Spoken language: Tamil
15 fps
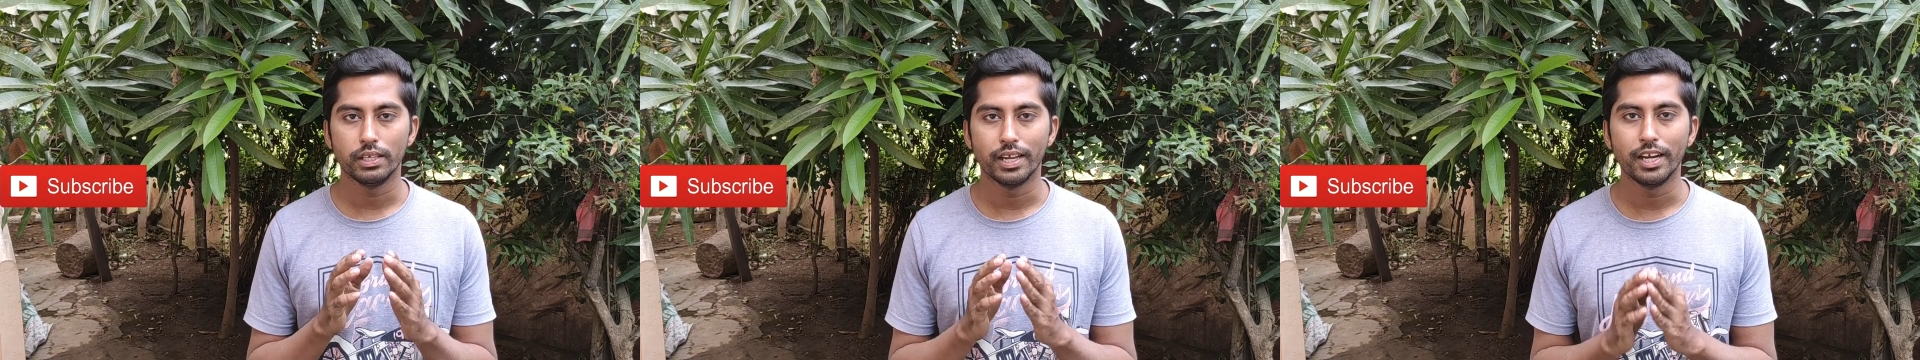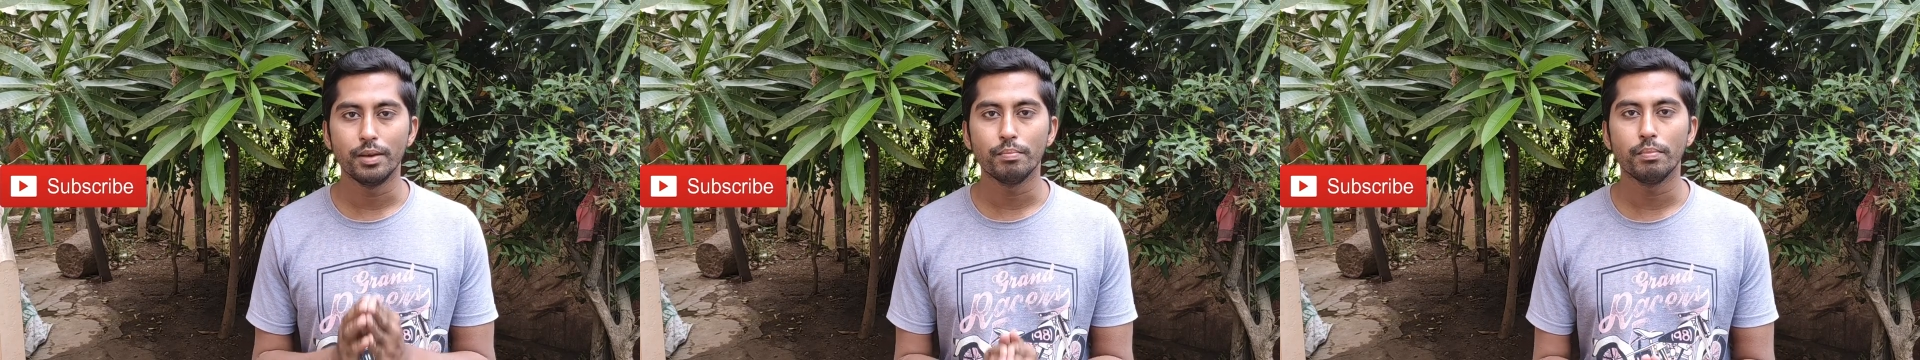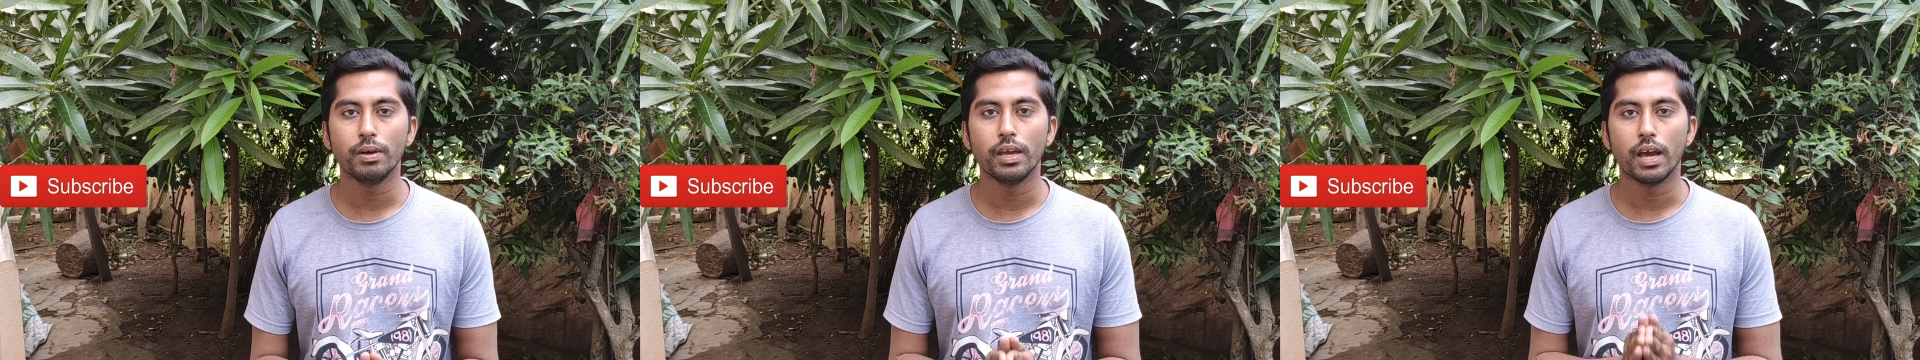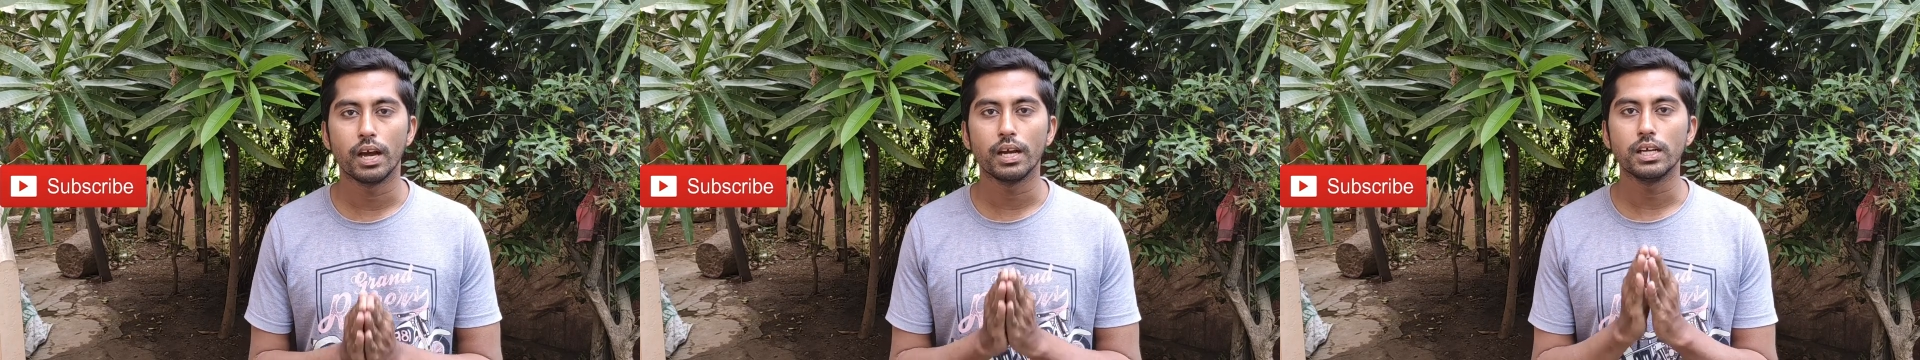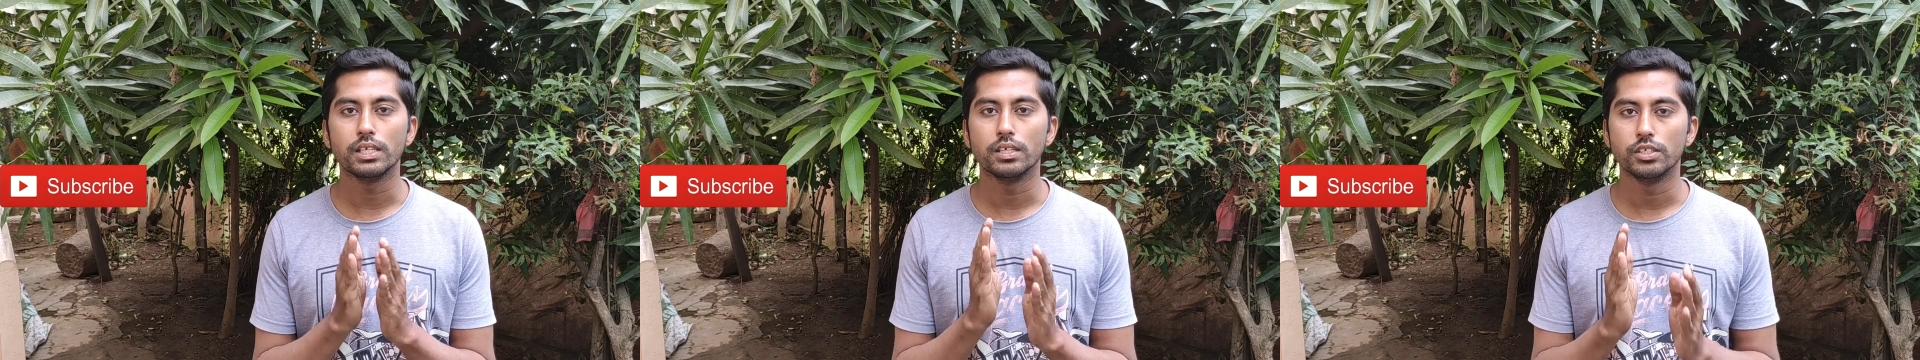
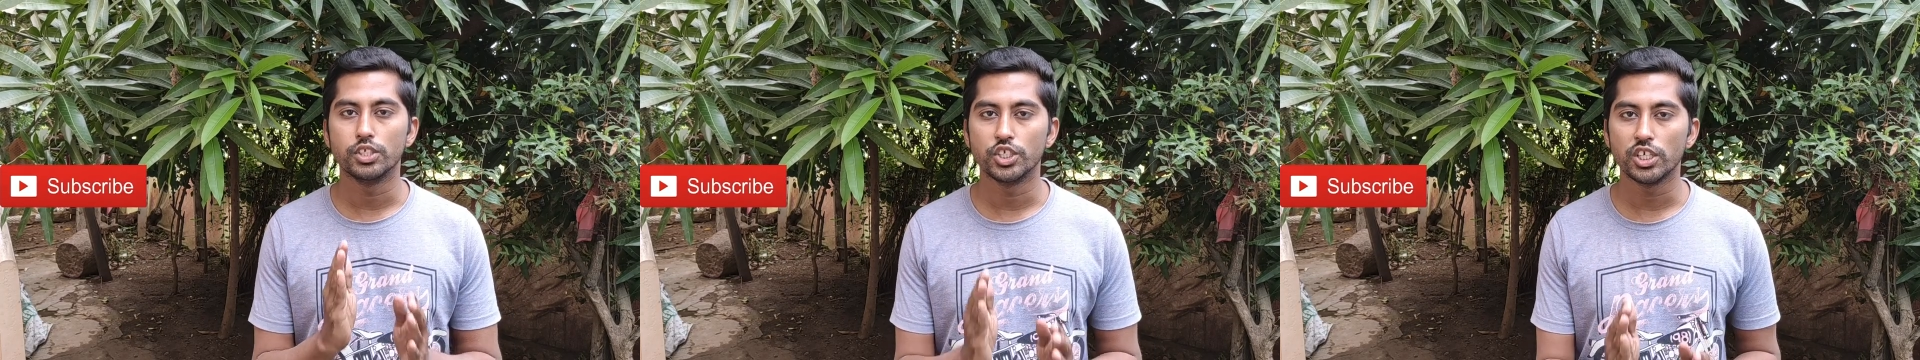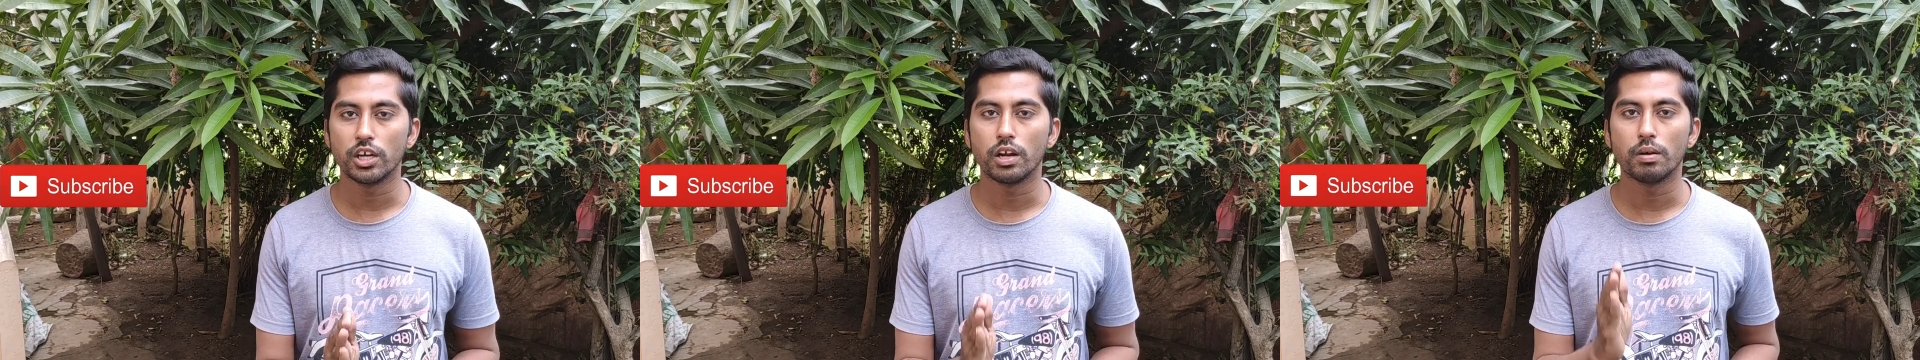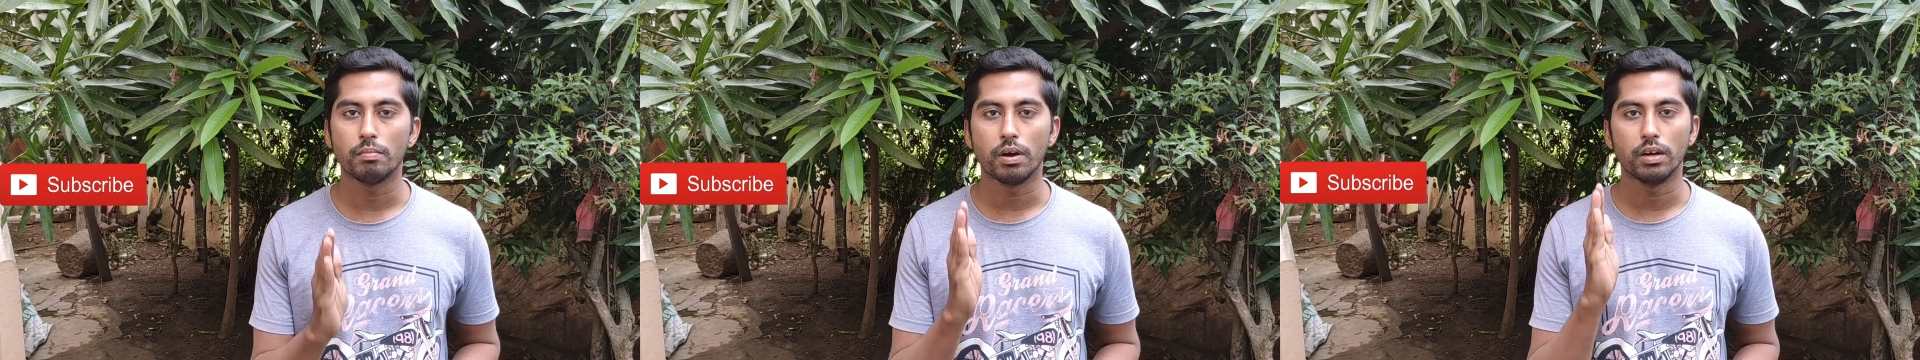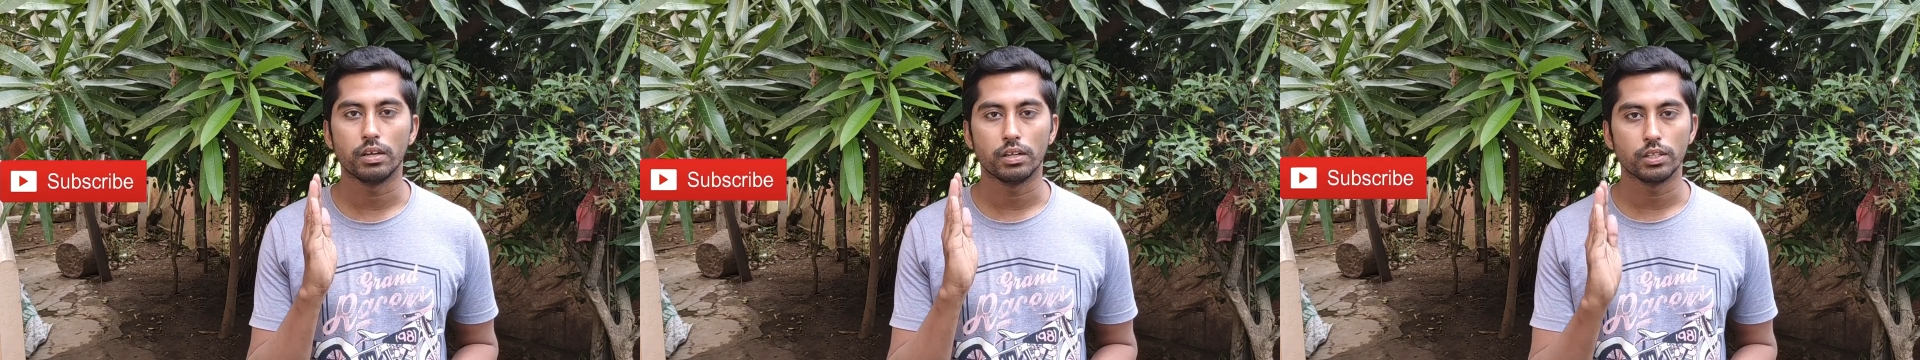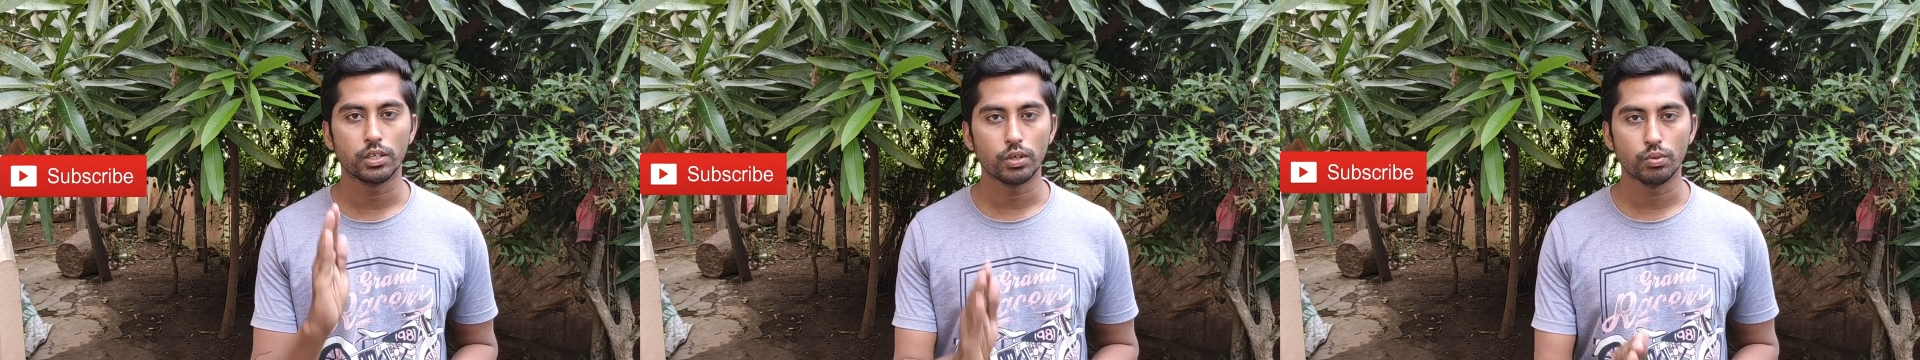எளிமையாக
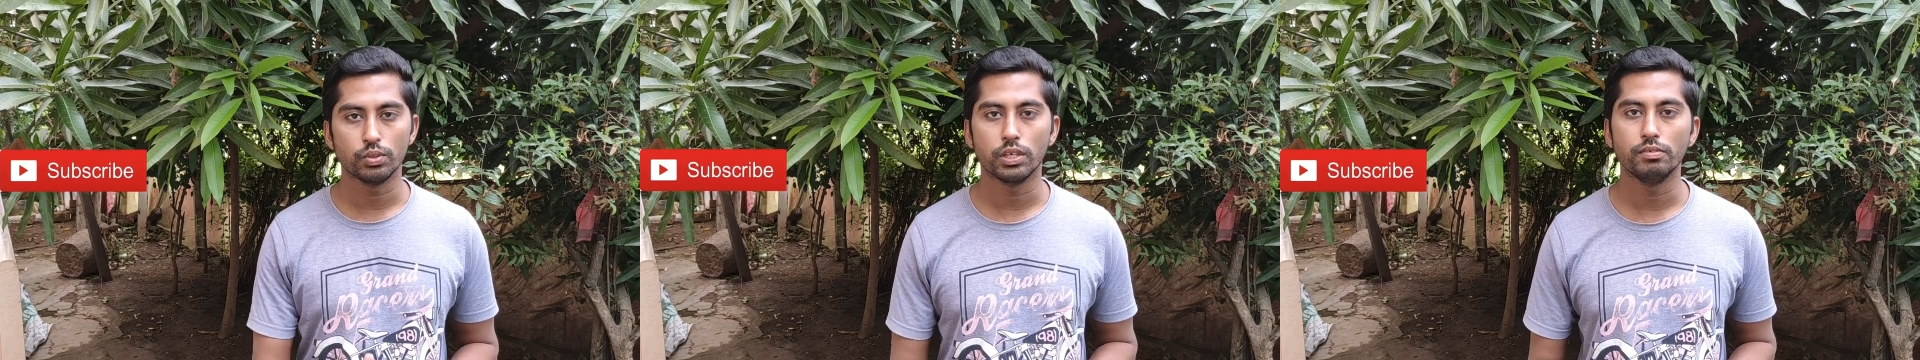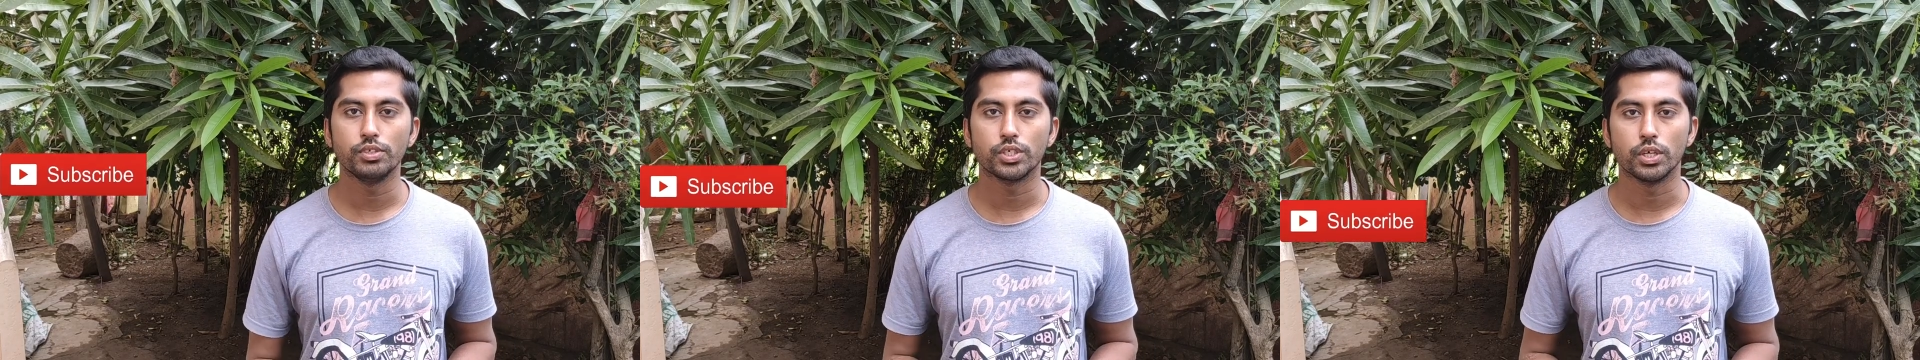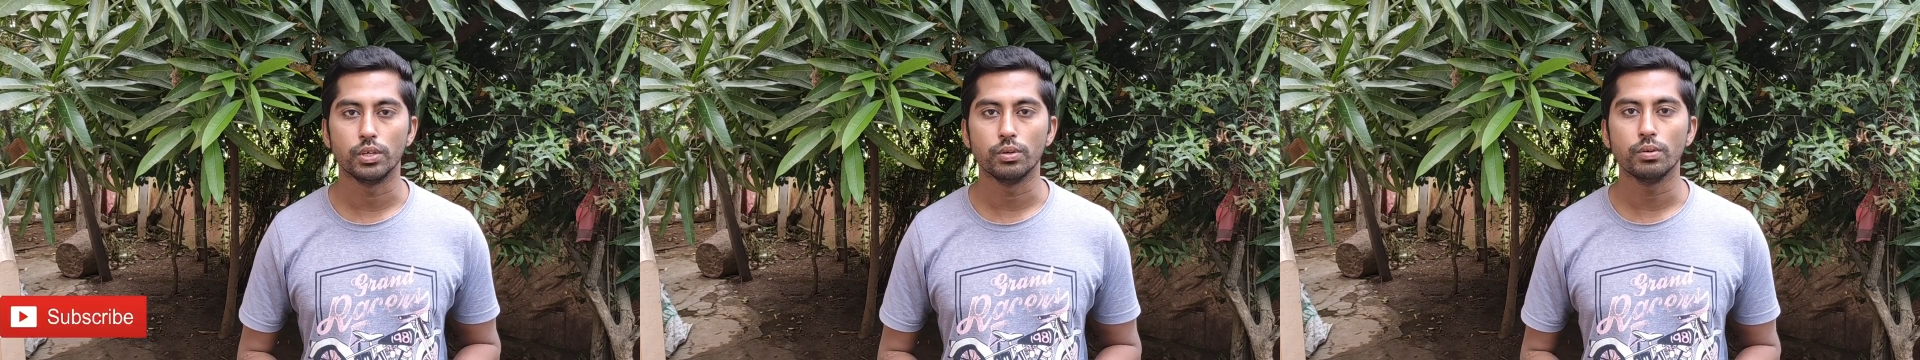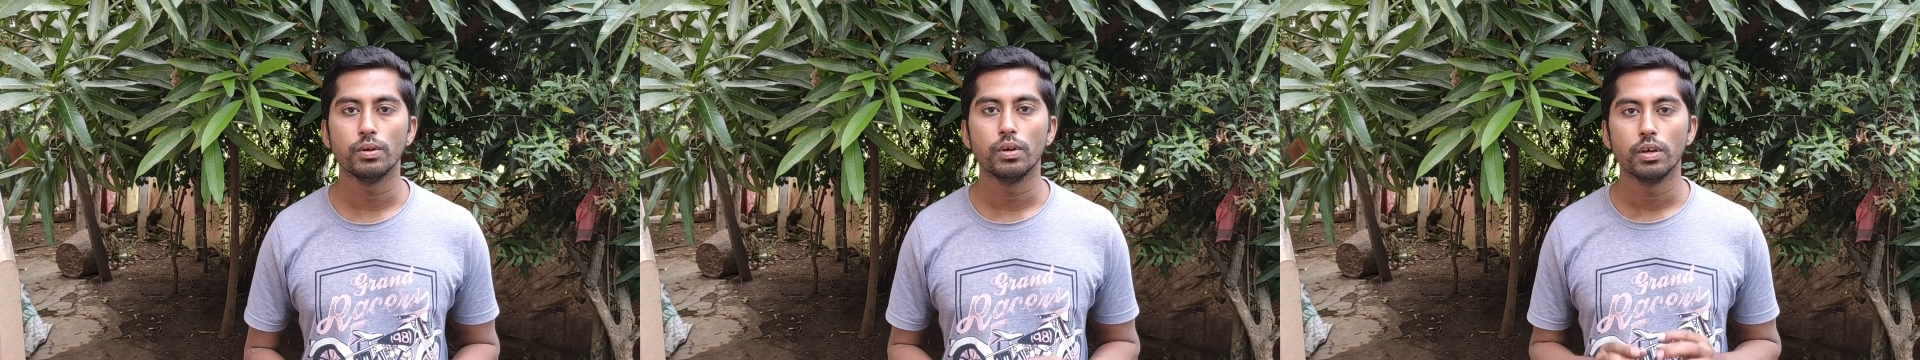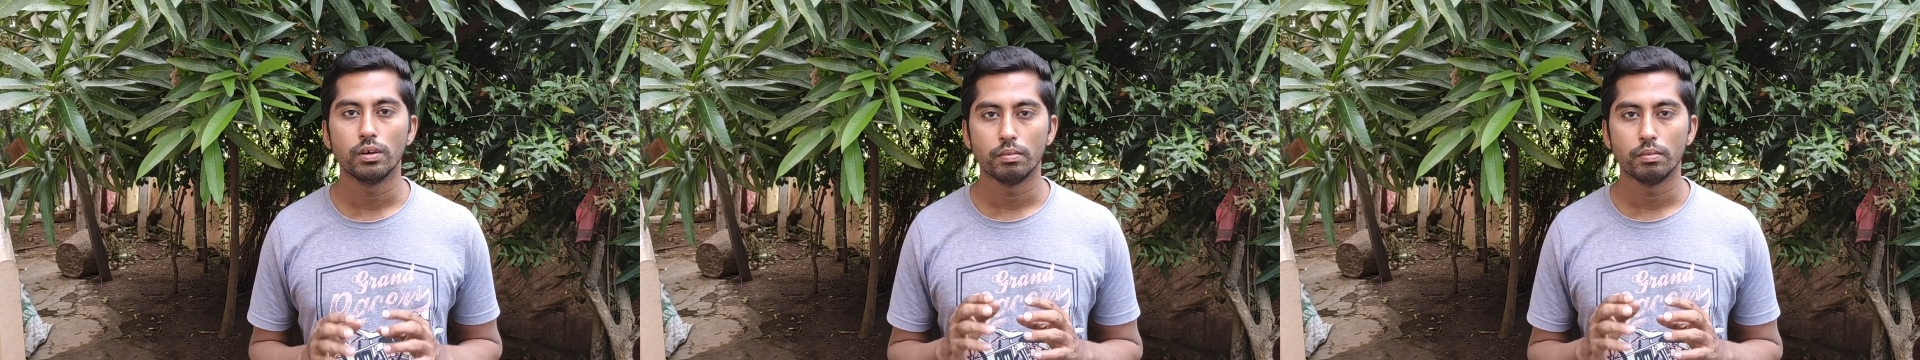ஜீரணமாகிறதுக்கு உதவி செய்யும்